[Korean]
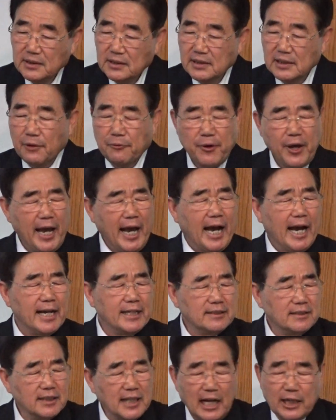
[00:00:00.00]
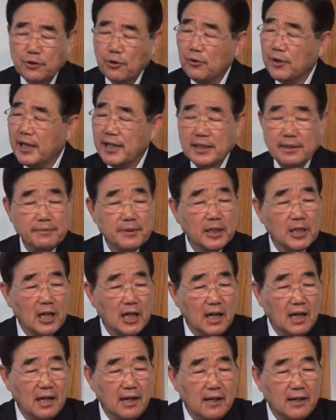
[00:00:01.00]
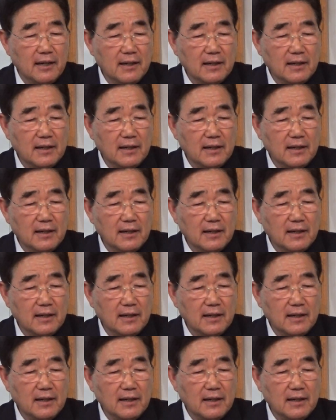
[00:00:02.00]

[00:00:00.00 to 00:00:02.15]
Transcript: 근데 왜 아이들이 학교를 가야 됩니까?